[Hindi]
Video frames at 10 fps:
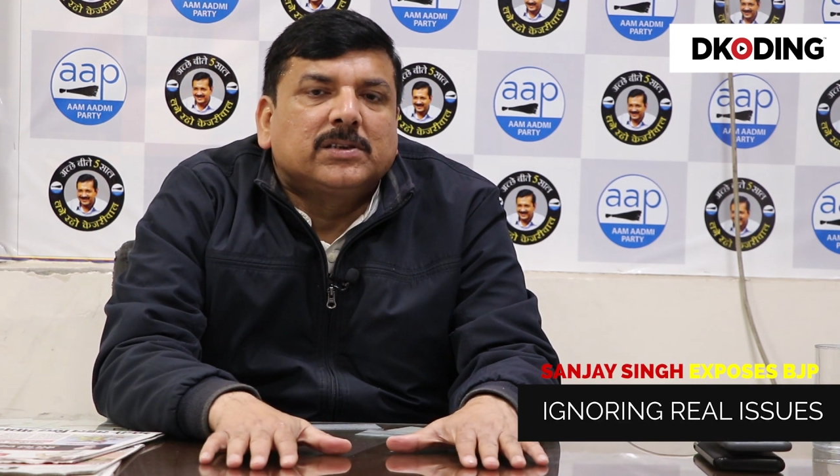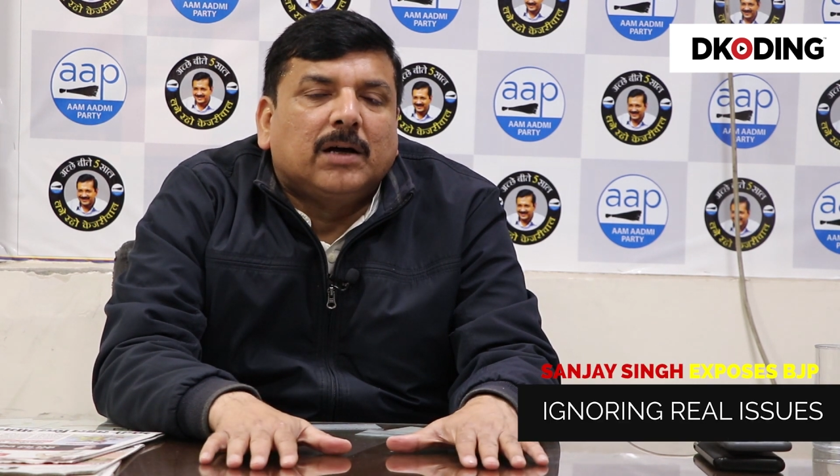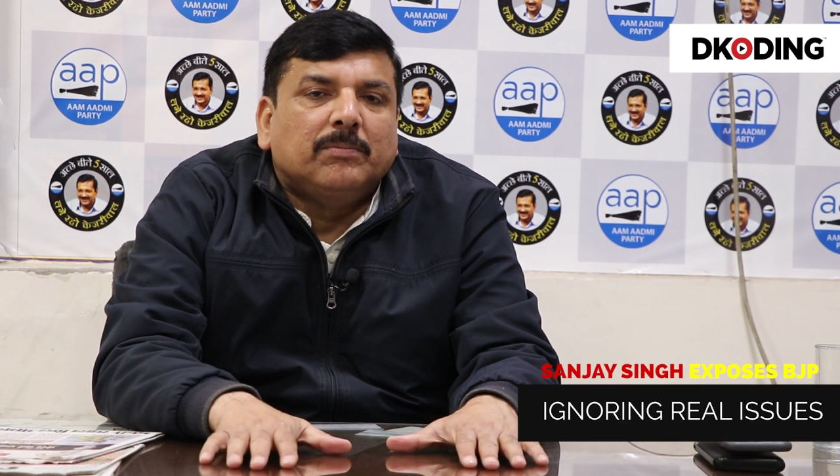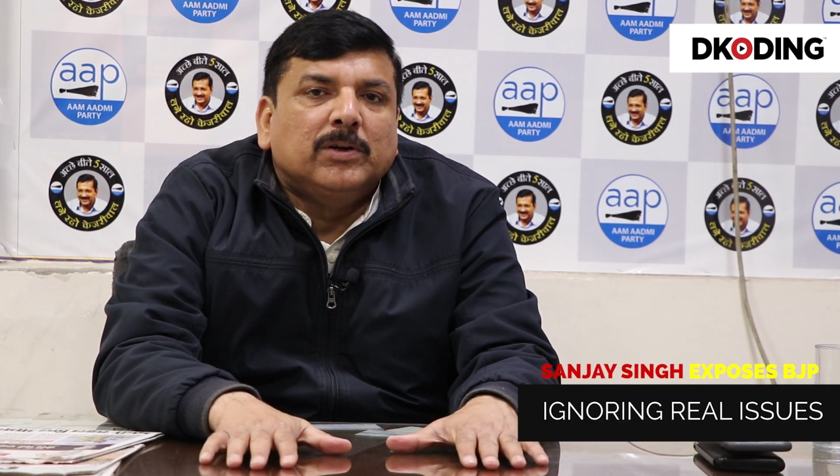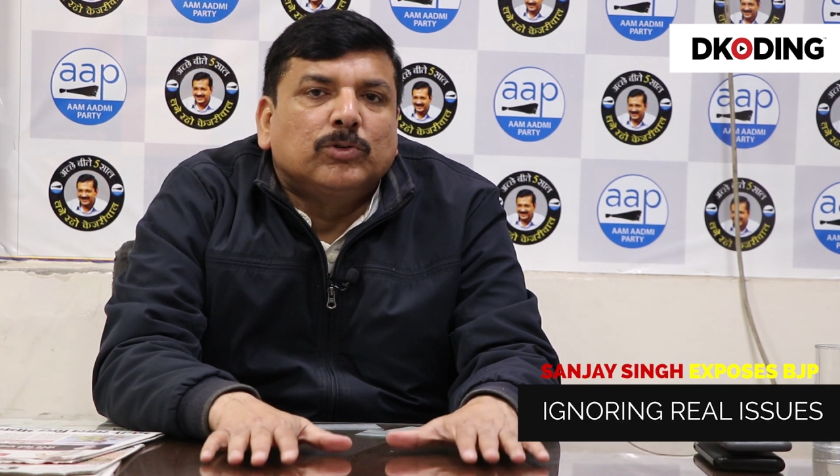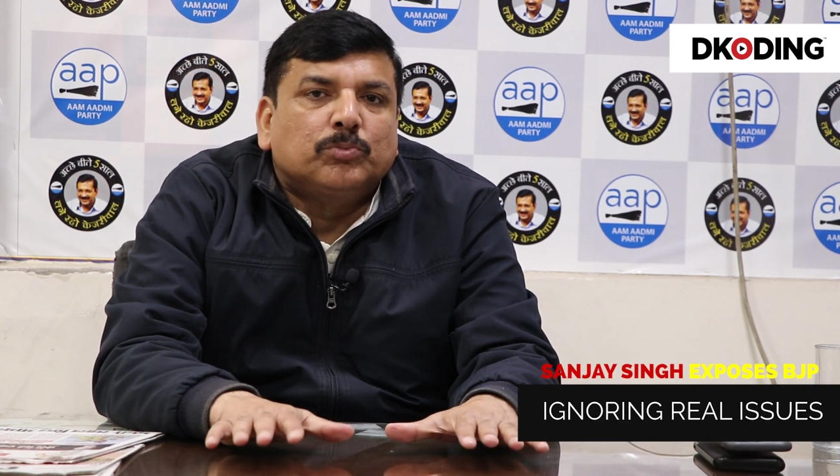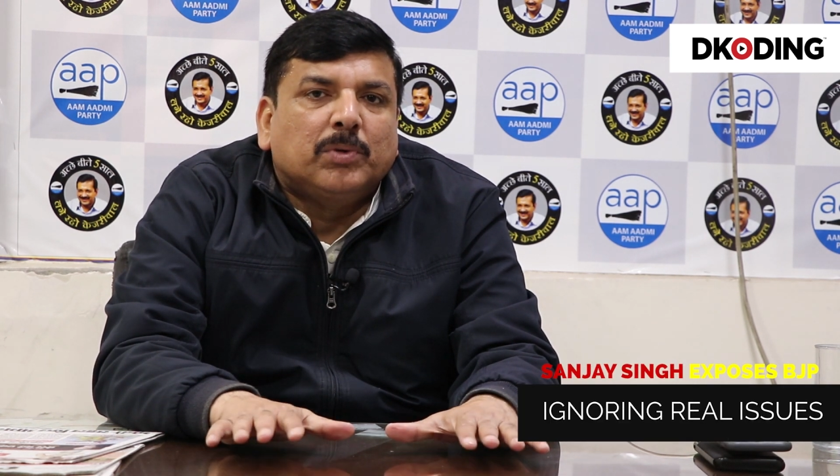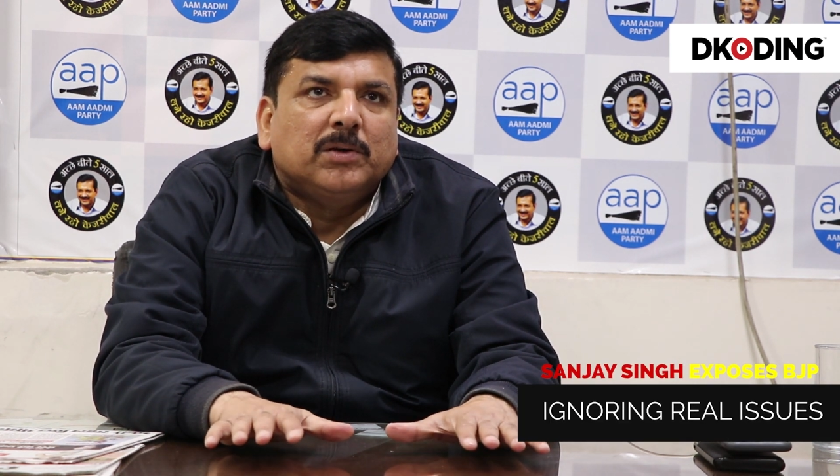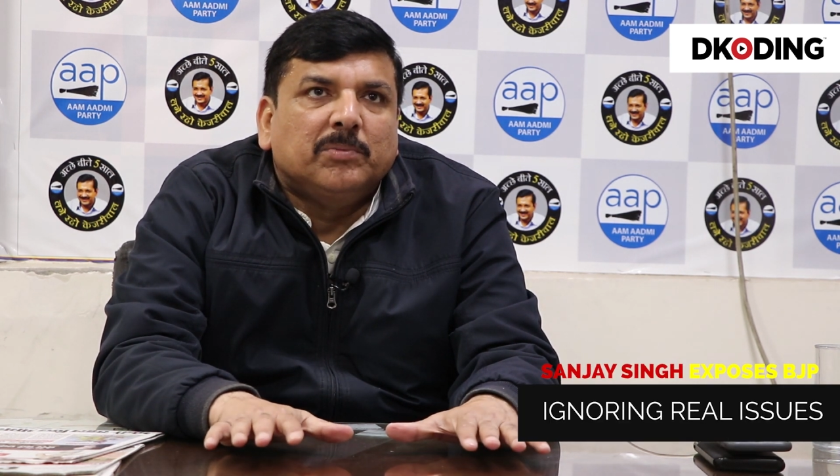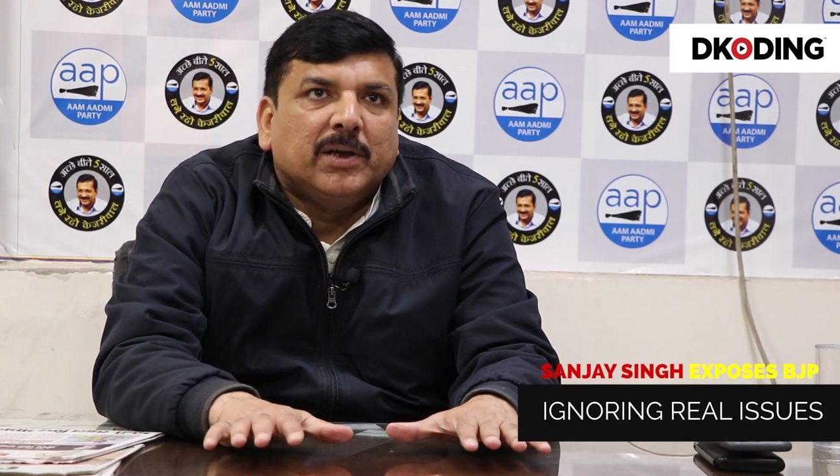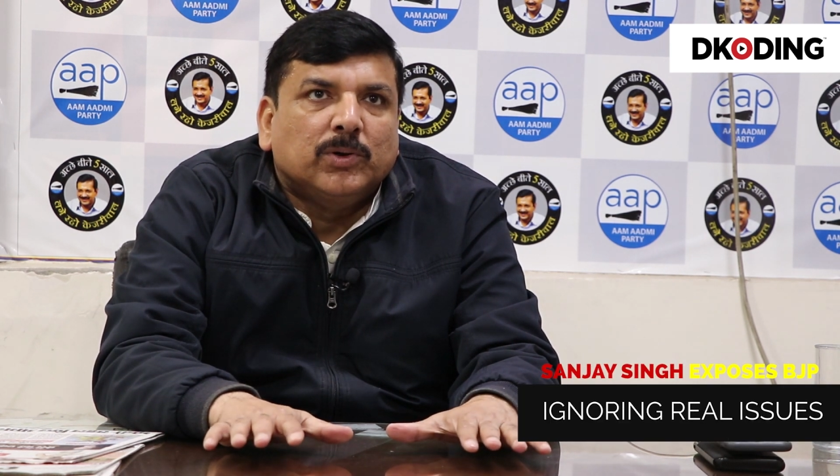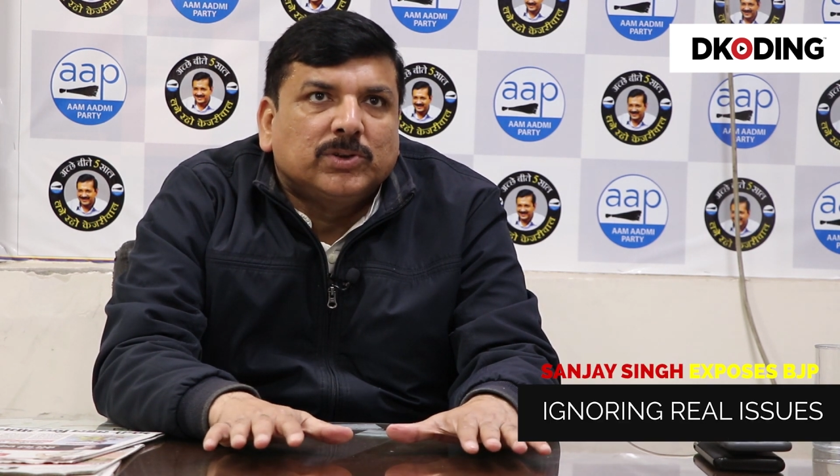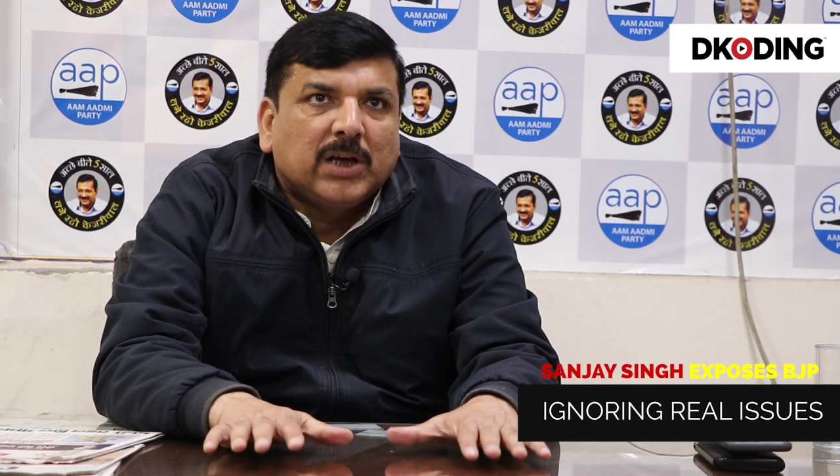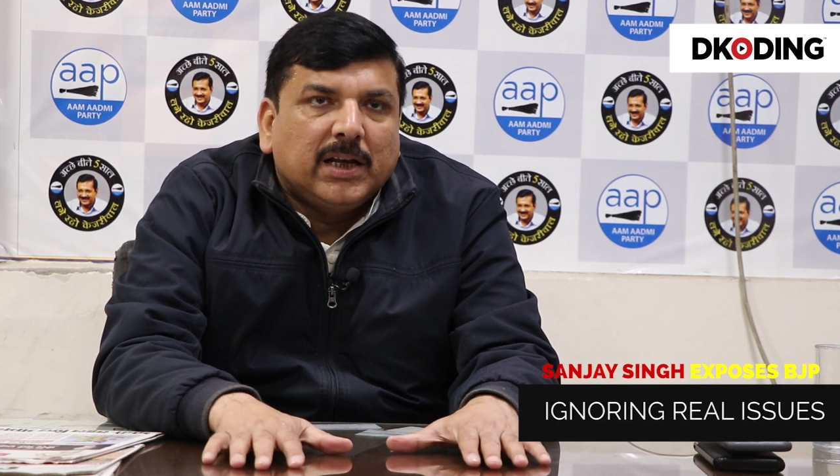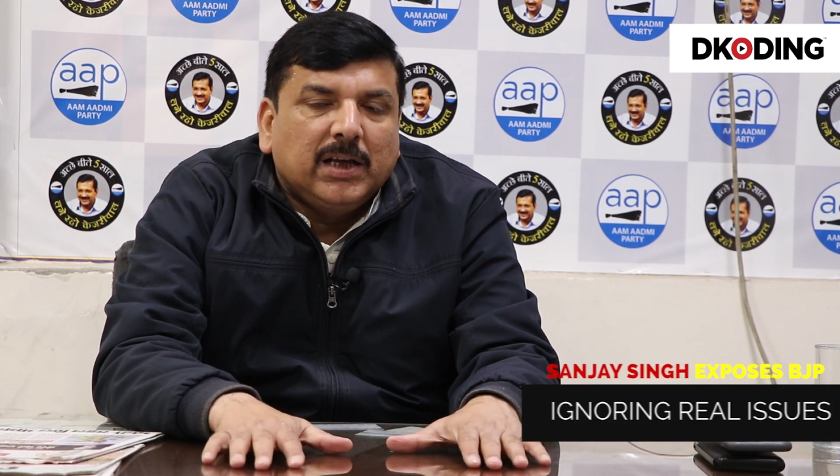सामने उत्पन्न
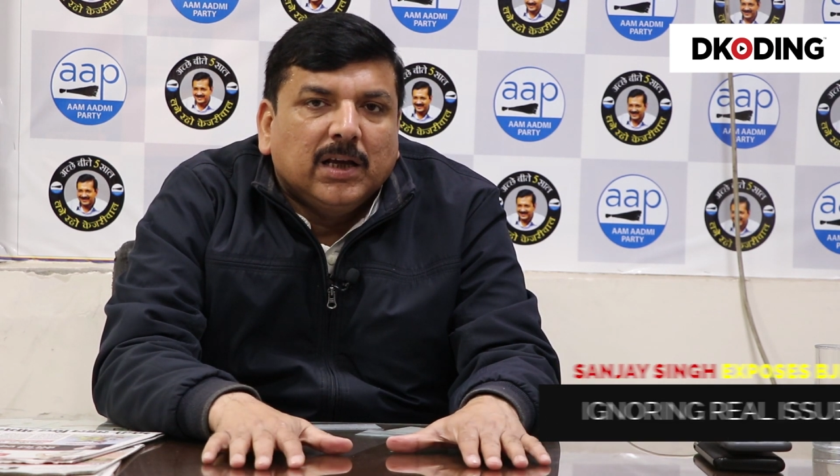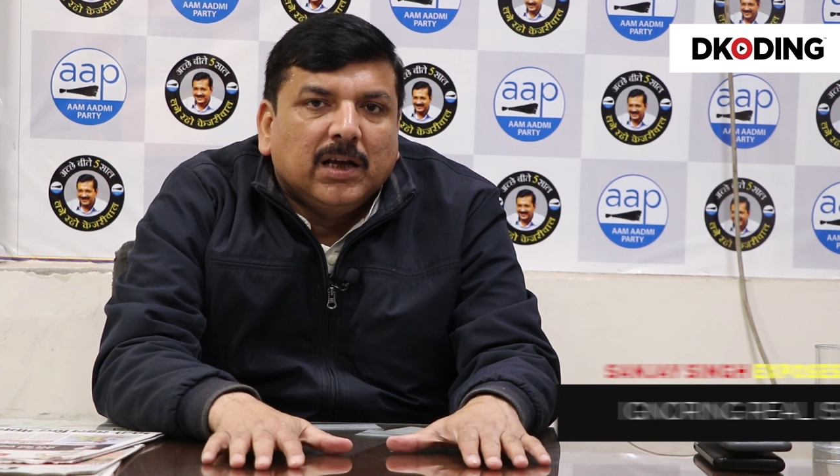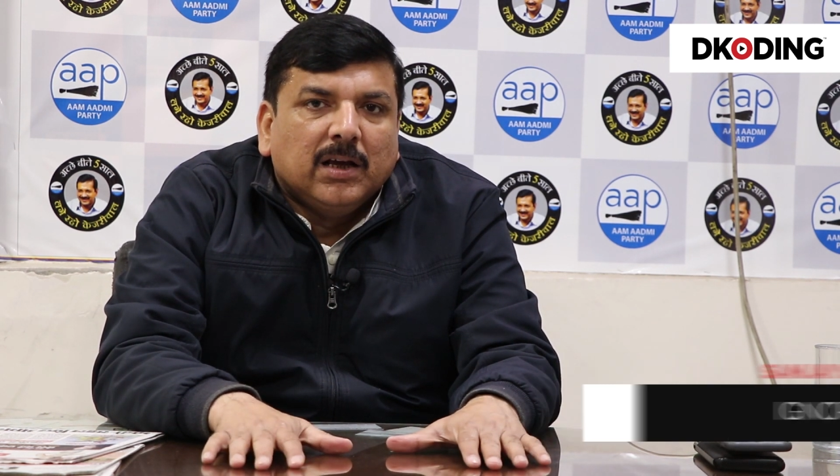बेरोजगारी